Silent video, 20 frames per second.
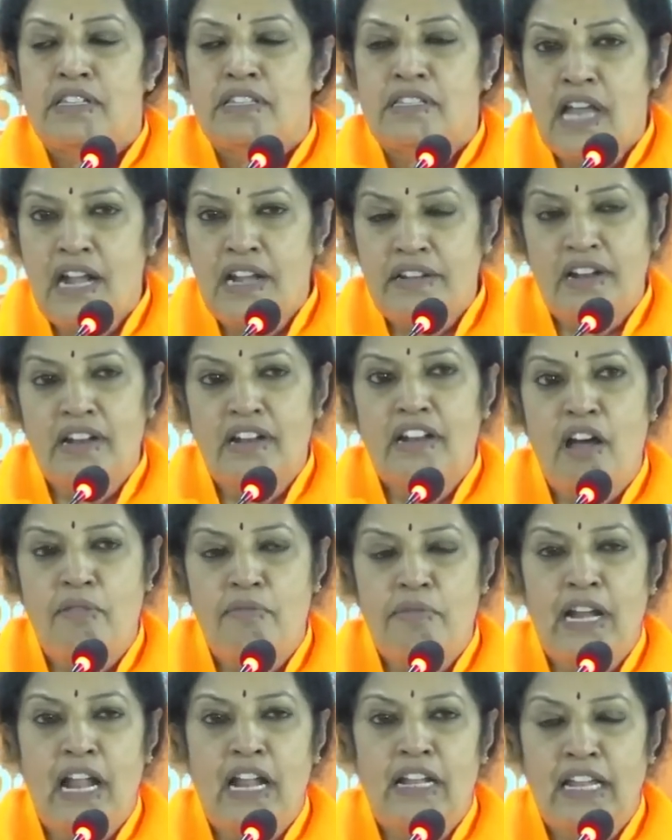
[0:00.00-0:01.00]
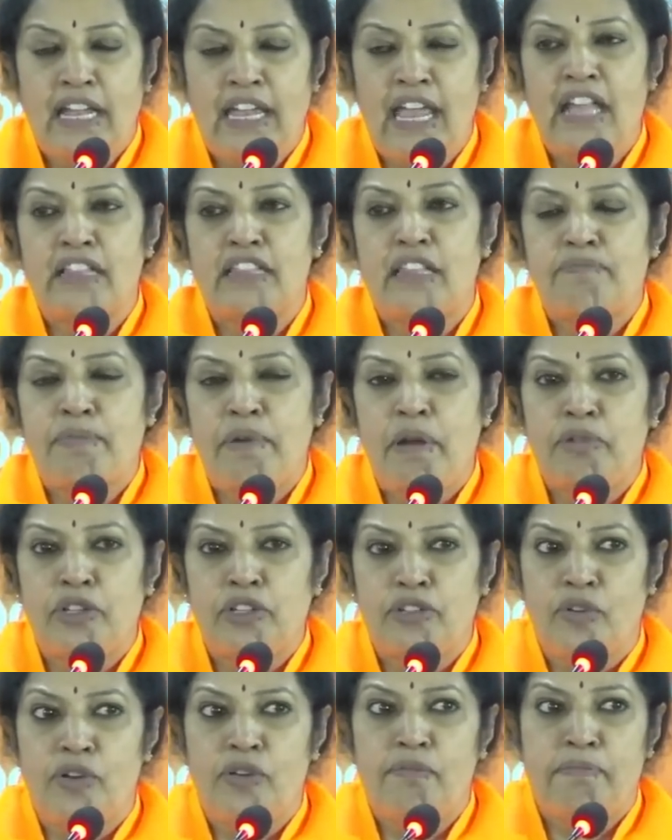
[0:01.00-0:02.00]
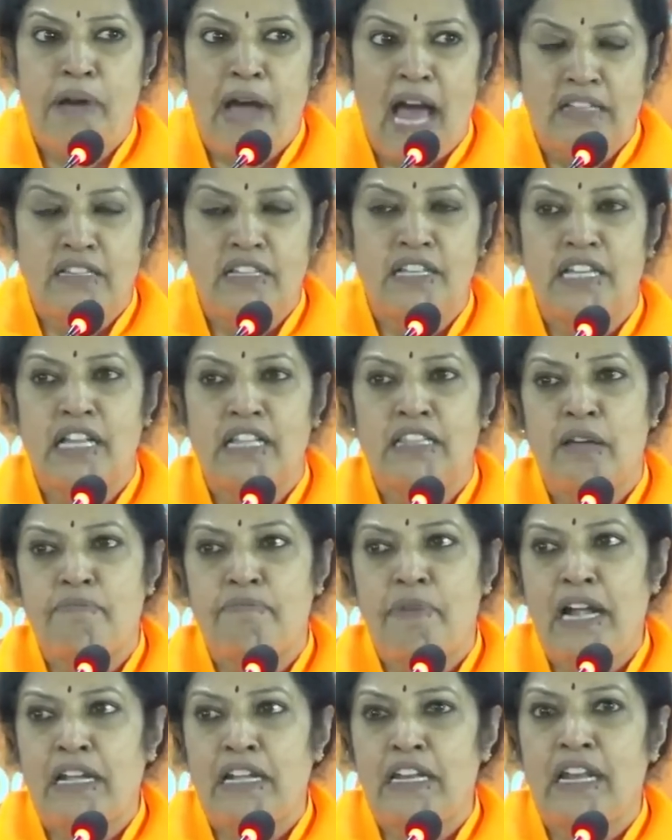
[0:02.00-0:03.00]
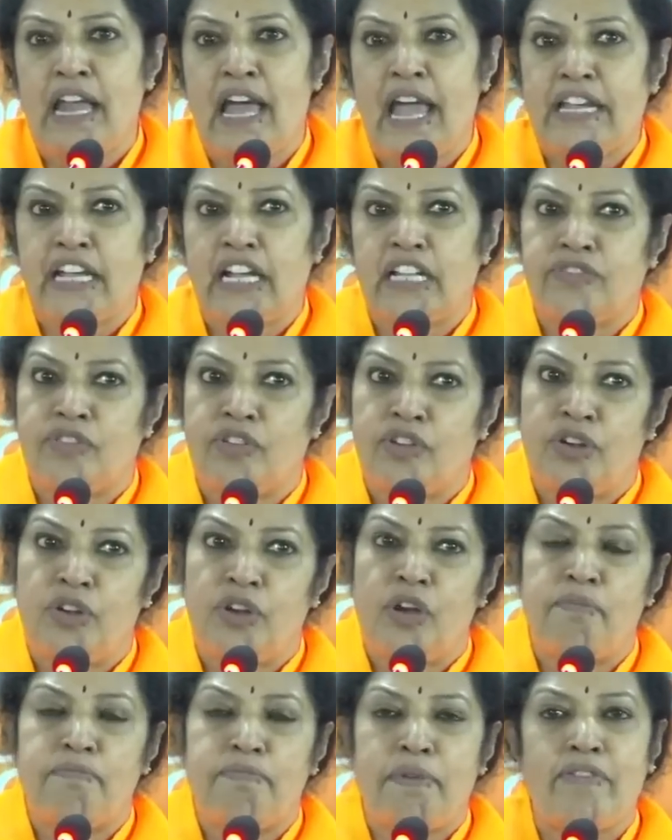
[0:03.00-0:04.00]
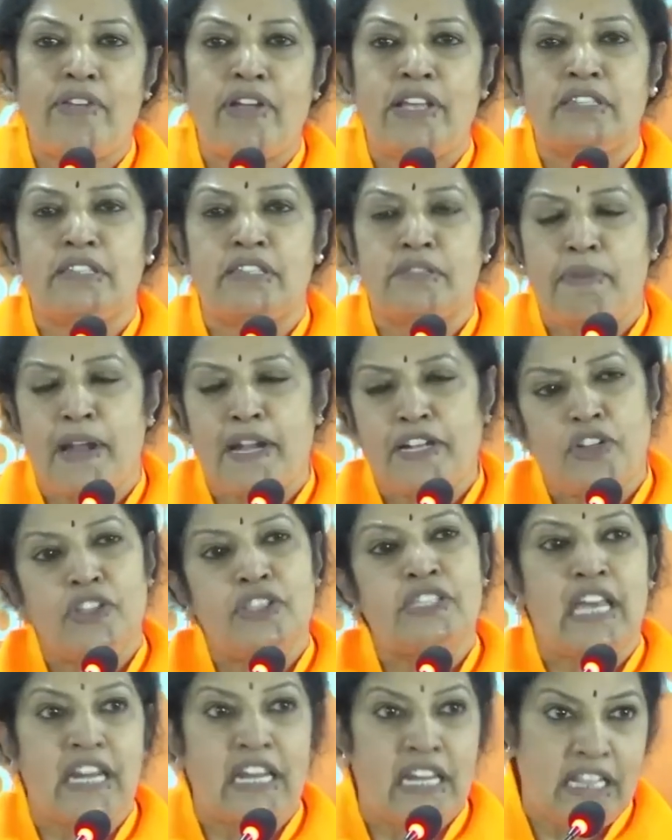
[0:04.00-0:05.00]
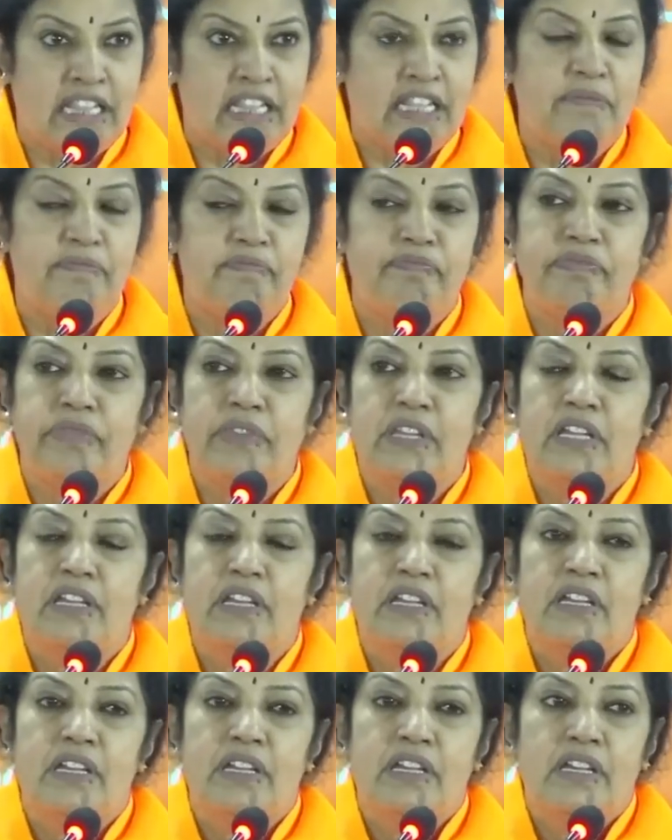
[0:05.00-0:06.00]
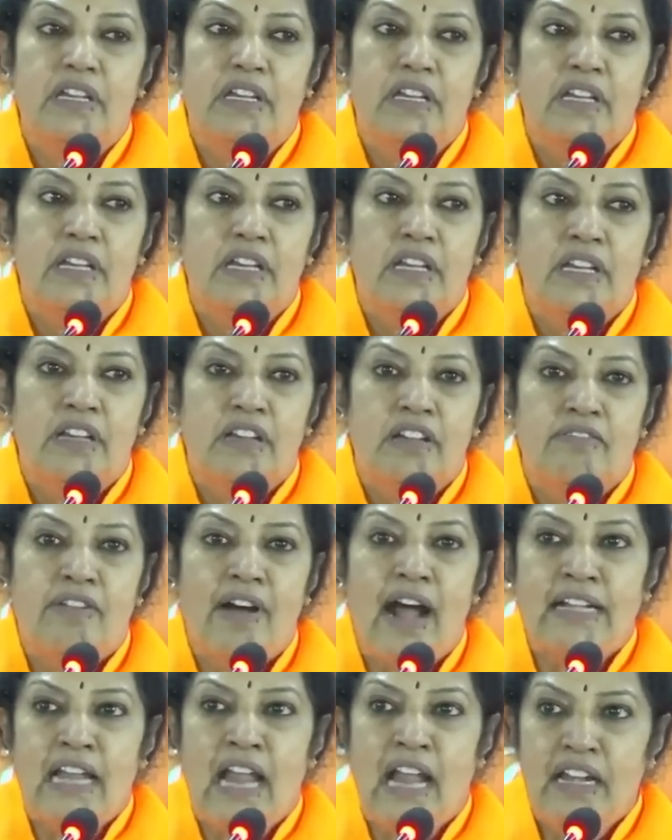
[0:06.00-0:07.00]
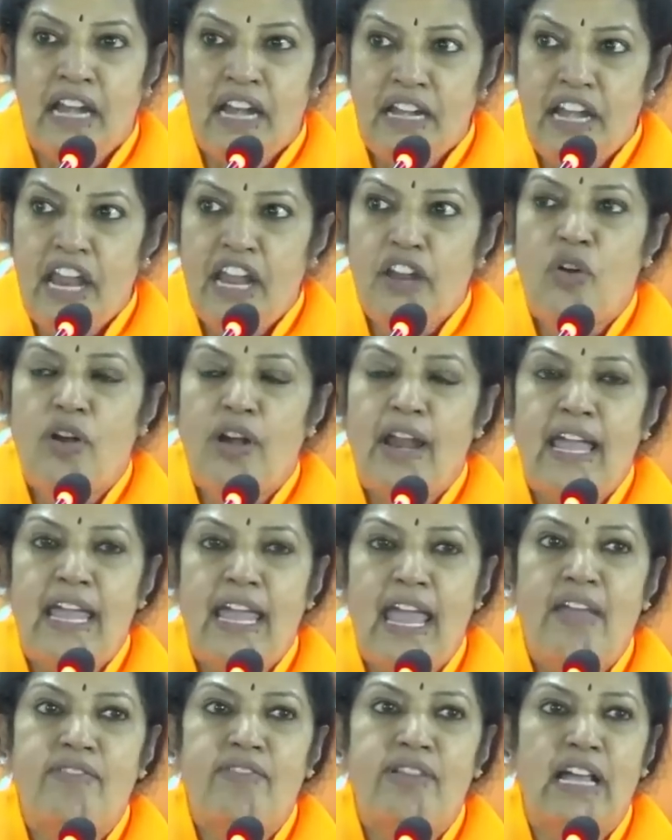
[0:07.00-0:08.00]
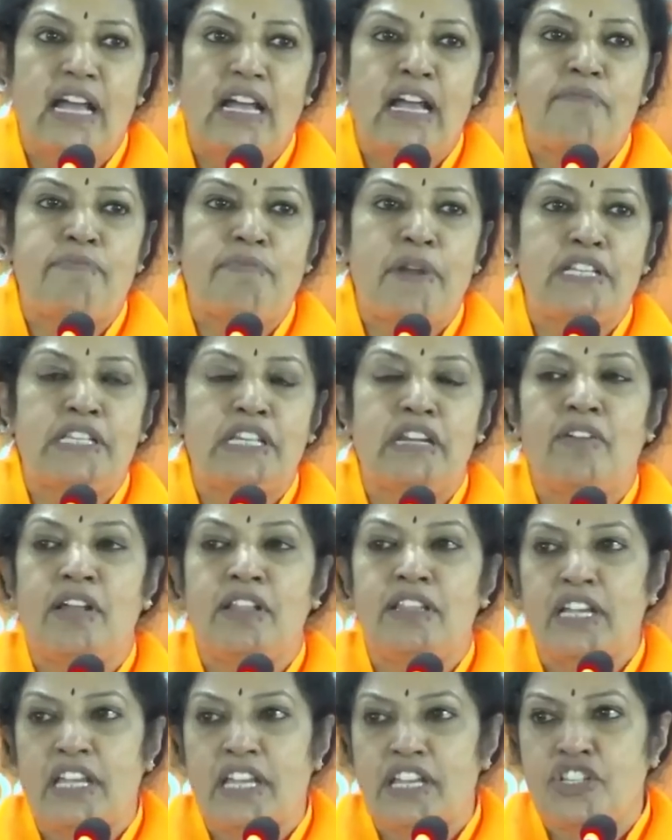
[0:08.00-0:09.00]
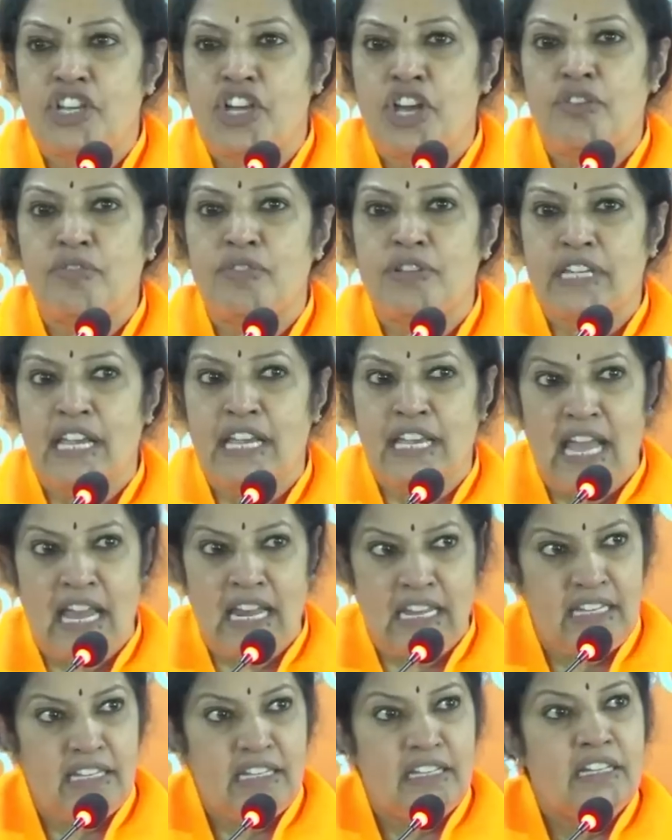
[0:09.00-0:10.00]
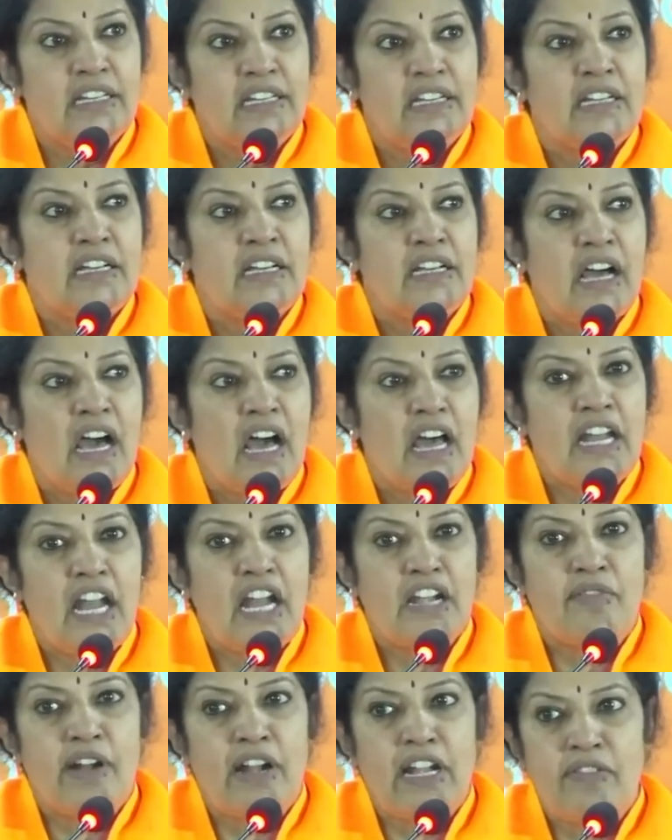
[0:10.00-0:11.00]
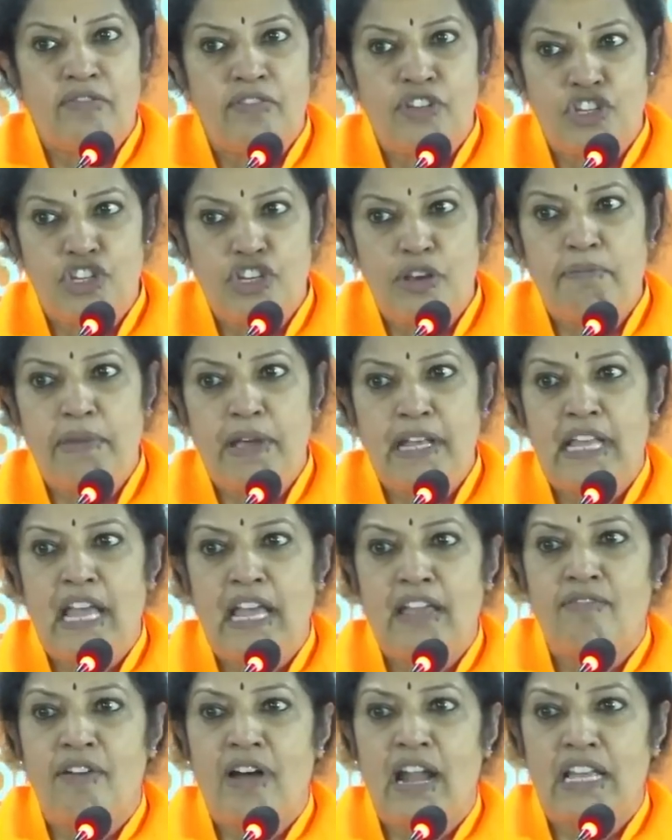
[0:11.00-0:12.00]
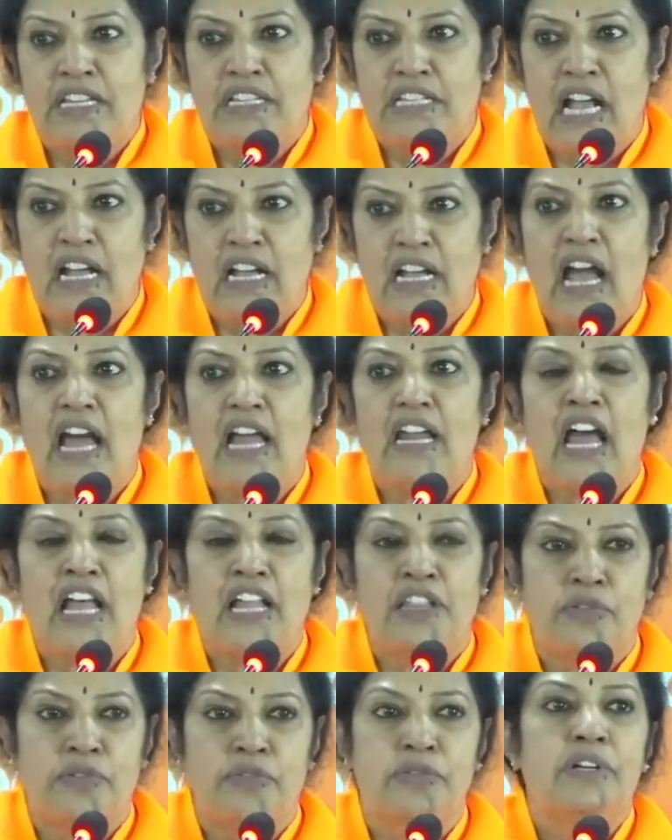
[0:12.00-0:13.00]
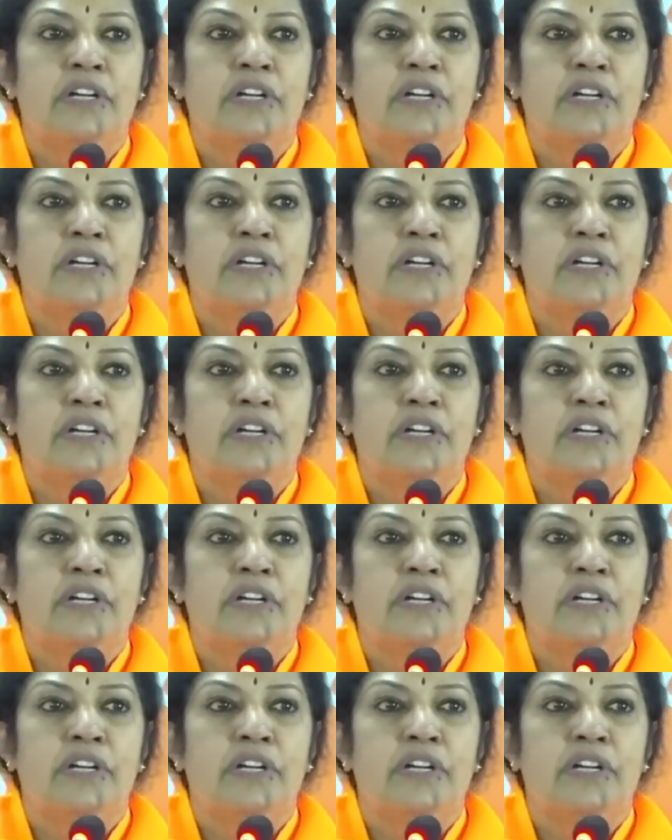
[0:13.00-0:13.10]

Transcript: సెంట్రల్ గవర్నమెంట్ అంటే కేంద్ర ప్రభుత్వం భారతీయ జనతా పార్టీ నాయకత్వంలో ప్రవేశపెట్టడం జరిగింది వాటన్నిటినీ కూడా ఏ విధంగా ప్రజల వద్దకి చేరువ చేయాలి అనేటువంటి విషయం మీద ఇవాళ శంఖానాదం